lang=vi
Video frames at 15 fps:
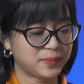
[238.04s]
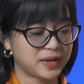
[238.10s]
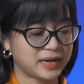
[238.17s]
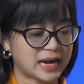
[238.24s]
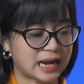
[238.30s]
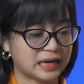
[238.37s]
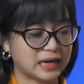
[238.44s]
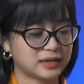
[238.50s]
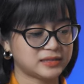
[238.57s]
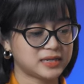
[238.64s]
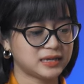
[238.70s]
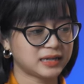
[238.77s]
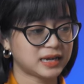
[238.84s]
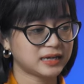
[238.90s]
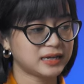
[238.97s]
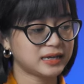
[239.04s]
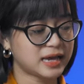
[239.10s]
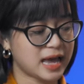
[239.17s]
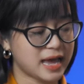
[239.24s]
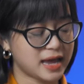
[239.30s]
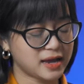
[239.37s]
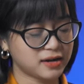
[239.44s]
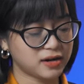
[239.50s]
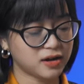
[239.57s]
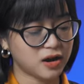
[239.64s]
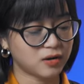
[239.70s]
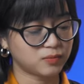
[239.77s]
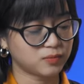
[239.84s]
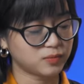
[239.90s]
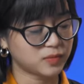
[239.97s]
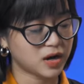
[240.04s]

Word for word: mình đặt ở trên các cái kệ á, nó không